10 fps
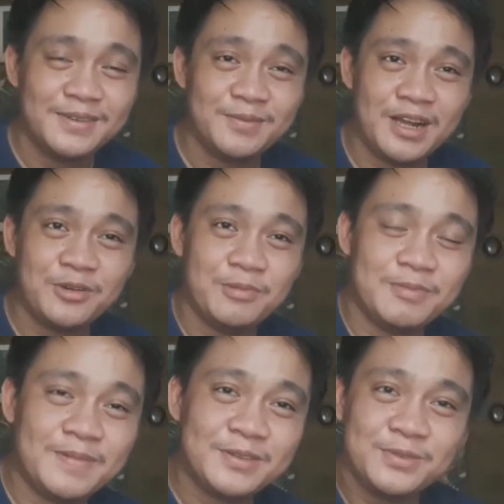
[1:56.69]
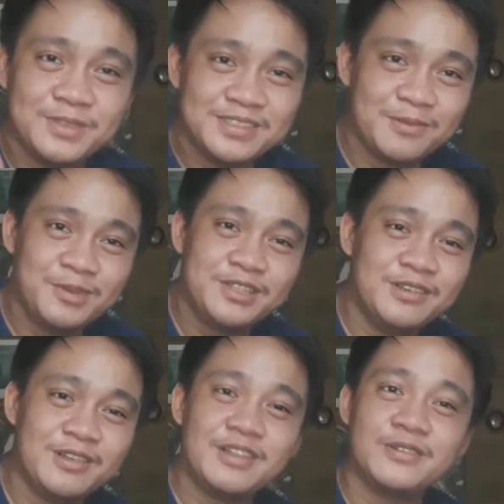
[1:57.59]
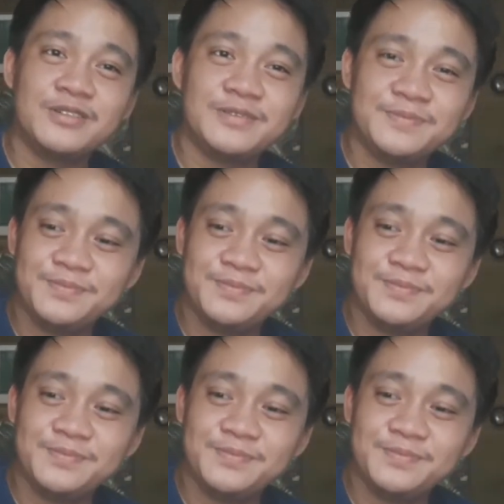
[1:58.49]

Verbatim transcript: bago ako patuloy sa video na to